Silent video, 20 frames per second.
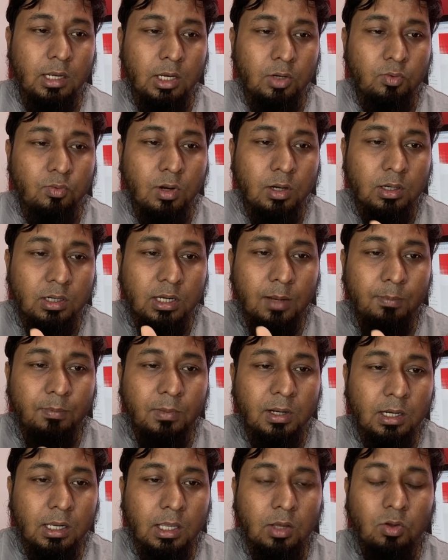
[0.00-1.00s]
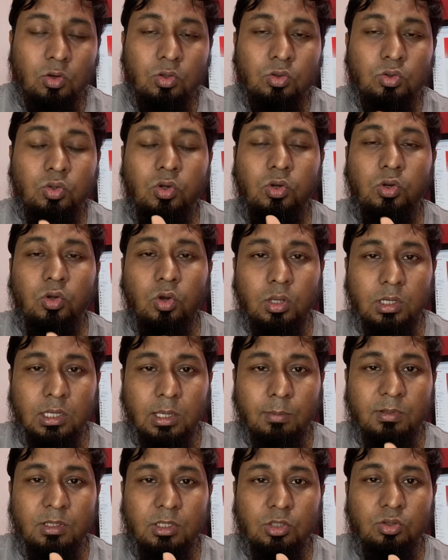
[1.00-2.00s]
নেটওয়ার্কটা আপনার এখনও তৈরি হয়নি
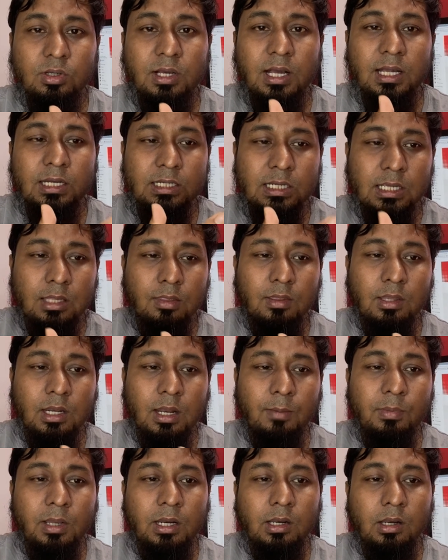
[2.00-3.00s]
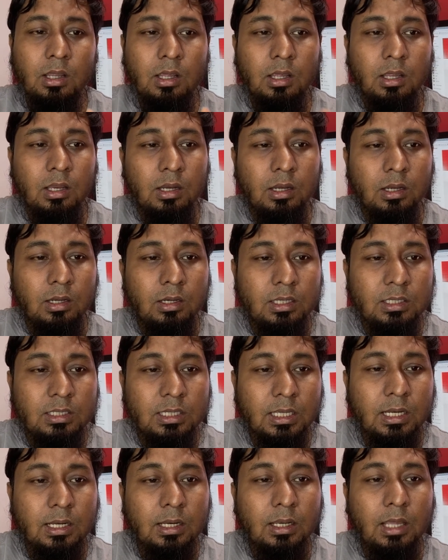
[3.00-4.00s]
আপনি যেহেতু কাজ শিখছেন আপনার
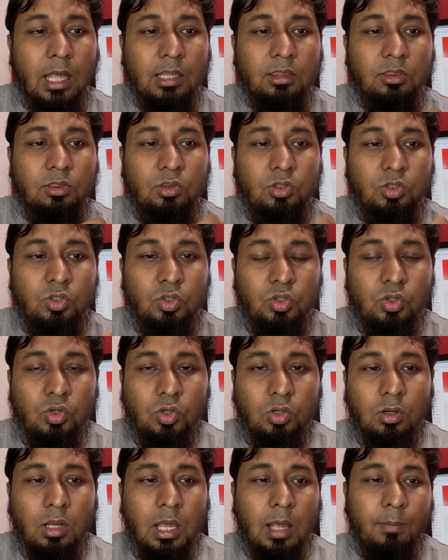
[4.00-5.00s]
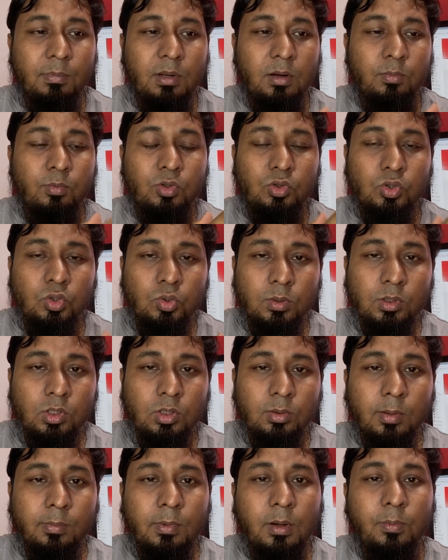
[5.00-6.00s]
নিজের আত্মীয়স্বজন আপনার
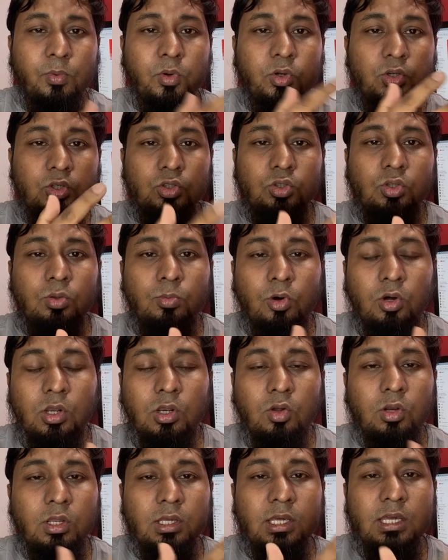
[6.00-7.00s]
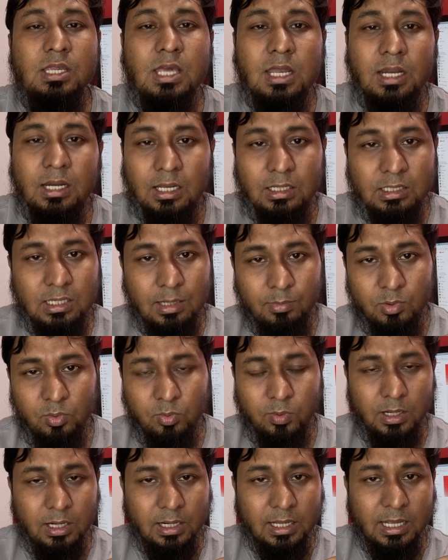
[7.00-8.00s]
বন্ধুবান্ধব আপনার পরিচিত মহলে অনেকেই জানে না যে আপনি
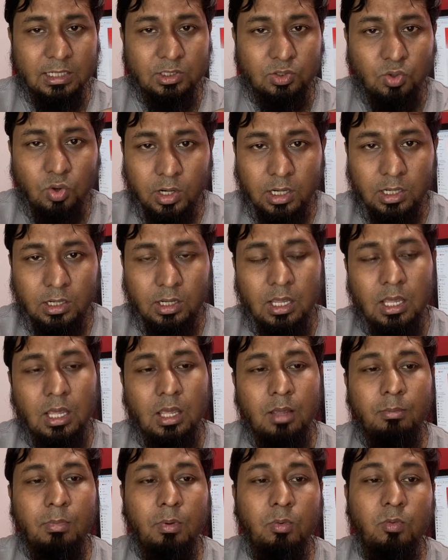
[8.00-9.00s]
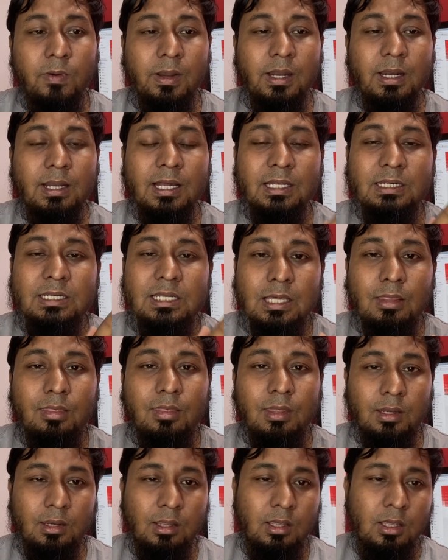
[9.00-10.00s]
মোবাইলের কাজ করেন বা মোবাইলের কাজ
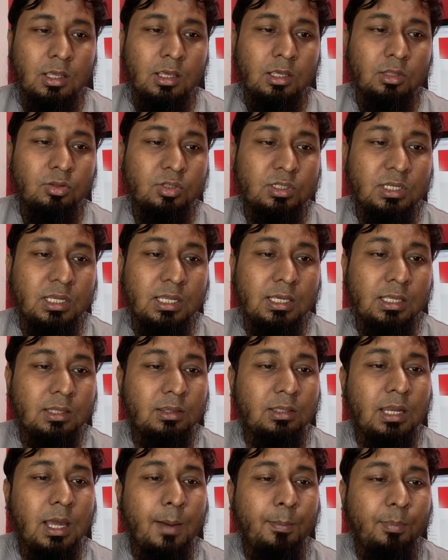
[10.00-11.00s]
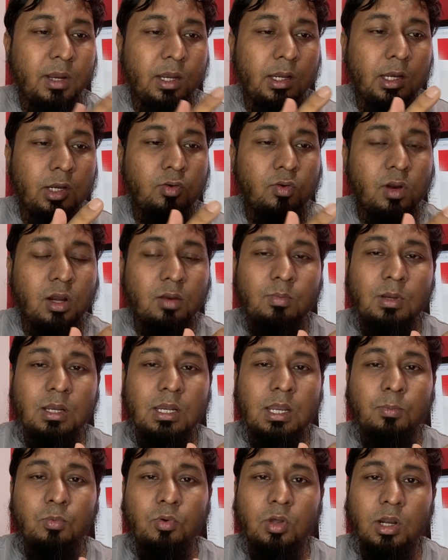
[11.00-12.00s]
শিখছেন তো সেই ক্ষেত্রে আপনার নেটওয়ার্ক
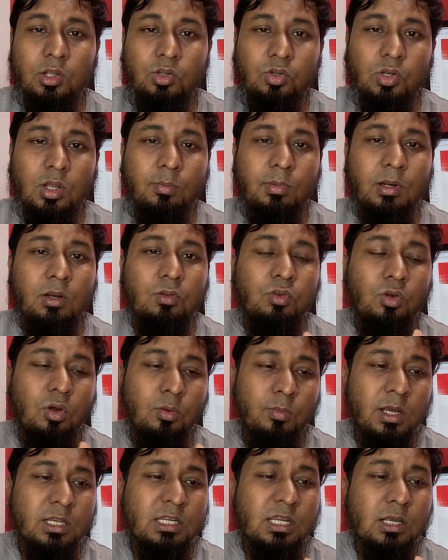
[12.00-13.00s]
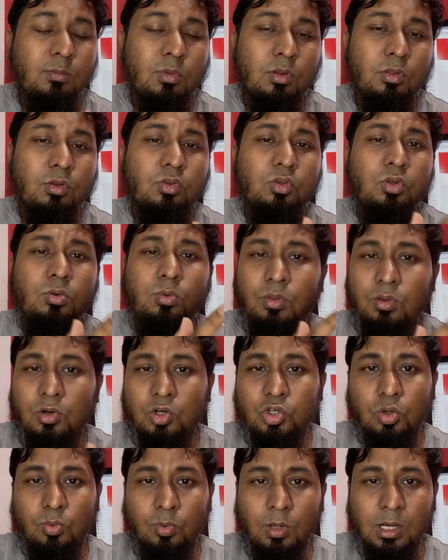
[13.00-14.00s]
বিল্ড আপ করার জন্য আপনার ছয় মাস এক বছর দুই
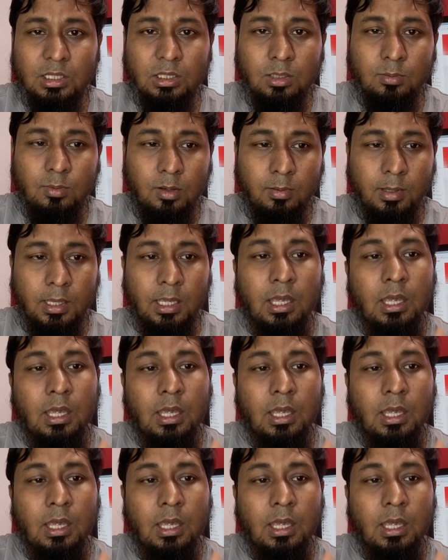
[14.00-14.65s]
বছরের সময় লাগতে পারবে